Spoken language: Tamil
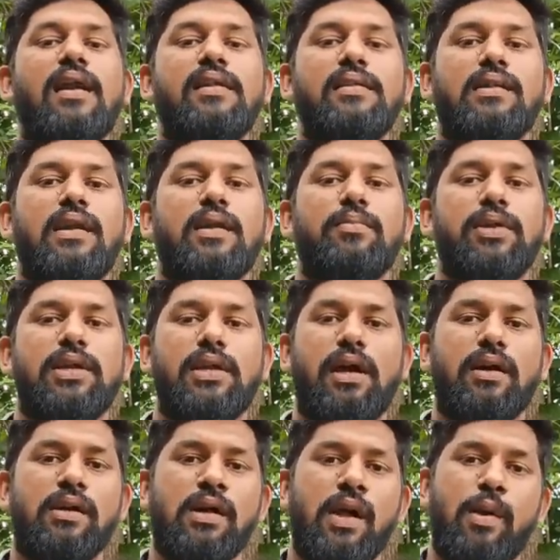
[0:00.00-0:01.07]
காரணத்தினால தான்
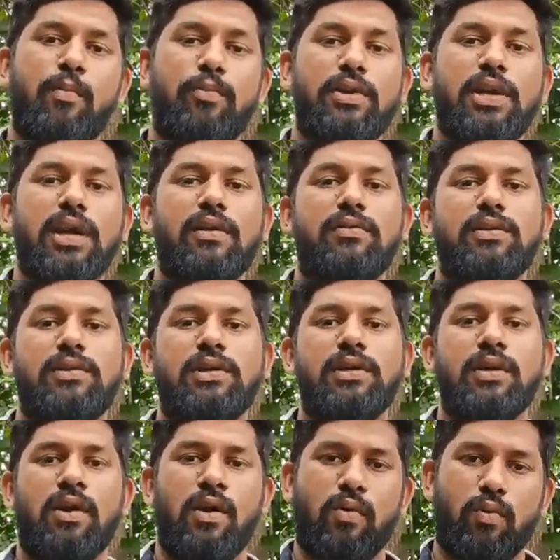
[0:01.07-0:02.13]
பார்த்தீங்கன்னா முட்டைகள் வந்து